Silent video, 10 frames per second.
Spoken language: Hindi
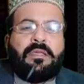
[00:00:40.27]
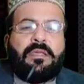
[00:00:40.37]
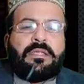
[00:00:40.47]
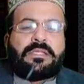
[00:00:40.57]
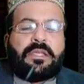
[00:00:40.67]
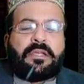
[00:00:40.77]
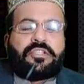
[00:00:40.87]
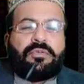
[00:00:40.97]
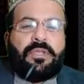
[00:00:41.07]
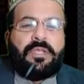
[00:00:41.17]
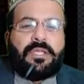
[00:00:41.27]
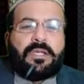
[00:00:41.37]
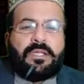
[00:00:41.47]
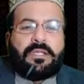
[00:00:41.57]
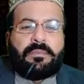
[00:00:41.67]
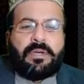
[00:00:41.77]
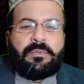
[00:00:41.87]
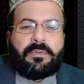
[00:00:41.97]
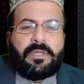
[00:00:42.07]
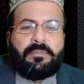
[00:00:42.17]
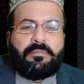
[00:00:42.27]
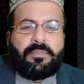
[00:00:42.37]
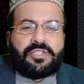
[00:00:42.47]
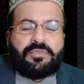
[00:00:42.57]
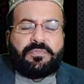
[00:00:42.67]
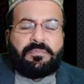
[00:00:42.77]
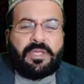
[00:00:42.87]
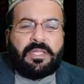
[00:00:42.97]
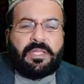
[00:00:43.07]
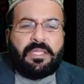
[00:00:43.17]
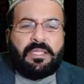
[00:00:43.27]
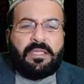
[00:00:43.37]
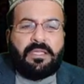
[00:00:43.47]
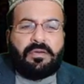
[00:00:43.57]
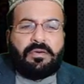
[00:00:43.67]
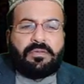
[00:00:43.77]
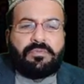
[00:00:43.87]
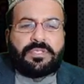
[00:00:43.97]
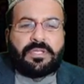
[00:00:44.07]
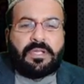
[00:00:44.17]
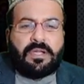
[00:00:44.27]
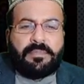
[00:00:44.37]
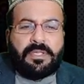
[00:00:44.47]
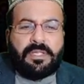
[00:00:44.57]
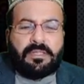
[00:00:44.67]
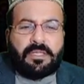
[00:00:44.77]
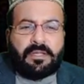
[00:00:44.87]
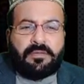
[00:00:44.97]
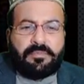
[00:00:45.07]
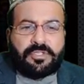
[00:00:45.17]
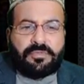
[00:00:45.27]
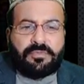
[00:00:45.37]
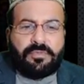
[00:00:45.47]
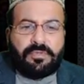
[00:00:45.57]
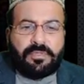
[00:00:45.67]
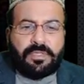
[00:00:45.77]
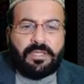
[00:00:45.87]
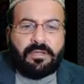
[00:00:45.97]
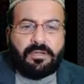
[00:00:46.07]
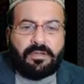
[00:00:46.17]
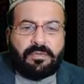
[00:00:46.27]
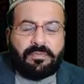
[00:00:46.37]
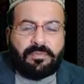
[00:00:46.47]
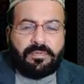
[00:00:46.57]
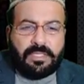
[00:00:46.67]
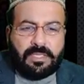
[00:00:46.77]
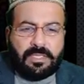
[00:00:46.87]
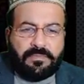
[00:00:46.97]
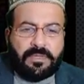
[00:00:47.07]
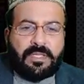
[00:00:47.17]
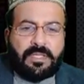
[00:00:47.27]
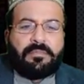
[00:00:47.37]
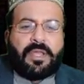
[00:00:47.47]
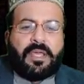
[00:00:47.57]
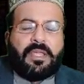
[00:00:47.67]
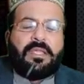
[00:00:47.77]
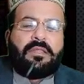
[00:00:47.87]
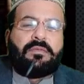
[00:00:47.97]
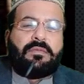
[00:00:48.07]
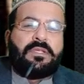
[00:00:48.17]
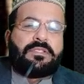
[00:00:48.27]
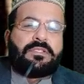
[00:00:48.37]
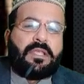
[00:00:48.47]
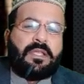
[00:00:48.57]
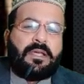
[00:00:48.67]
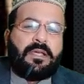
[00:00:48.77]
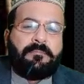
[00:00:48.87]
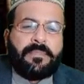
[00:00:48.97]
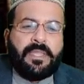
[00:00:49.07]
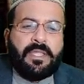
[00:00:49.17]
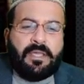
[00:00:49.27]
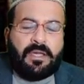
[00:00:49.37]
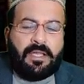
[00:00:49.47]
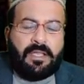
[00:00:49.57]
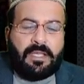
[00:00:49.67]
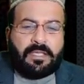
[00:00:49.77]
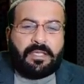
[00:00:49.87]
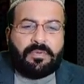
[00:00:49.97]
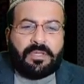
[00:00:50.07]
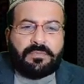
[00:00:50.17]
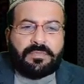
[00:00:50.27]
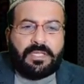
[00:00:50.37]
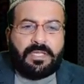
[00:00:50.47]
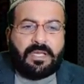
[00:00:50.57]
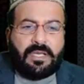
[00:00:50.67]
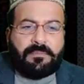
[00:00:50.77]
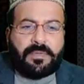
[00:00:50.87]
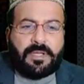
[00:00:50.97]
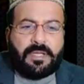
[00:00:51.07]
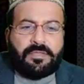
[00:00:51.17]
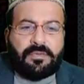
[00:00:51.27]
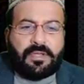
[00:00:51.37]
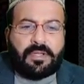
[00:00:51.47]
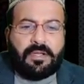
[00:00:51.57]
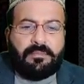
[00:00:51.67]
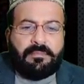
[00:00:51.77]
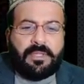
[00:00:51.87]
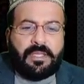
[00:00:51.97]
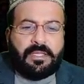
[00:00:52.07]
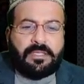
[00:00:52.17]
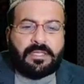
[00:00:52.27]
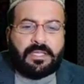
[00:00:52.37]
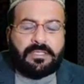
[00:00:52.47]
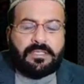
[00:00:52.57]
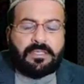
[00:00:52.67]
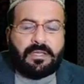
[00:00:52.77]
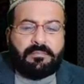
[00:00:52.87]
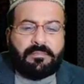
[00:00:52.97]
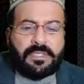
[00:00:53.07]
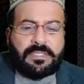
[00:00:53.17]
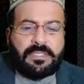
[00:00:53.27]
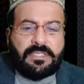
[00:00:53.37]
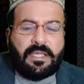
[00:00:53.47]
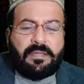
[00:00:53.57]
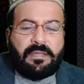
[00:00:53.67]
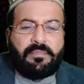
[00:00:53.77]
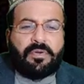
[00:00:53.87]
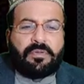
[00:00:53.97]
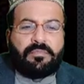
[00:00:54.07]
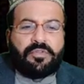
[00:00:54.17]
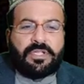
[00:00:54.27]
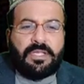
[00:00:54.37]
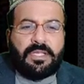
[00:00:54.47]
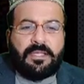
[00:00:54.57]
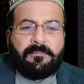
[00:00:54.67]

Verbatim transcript: इस नक्श को लिखकर जब आप अपने बाजू पर बांधेंगे और उस काम की तरफ मशगूल होंगे और उधर की तरफ कदम बढ़ाएंगे तो इन अल्लाह के हुक्म से आपका जो काम है चाहे जितना मर्ज़ी अहम और मुश्किल है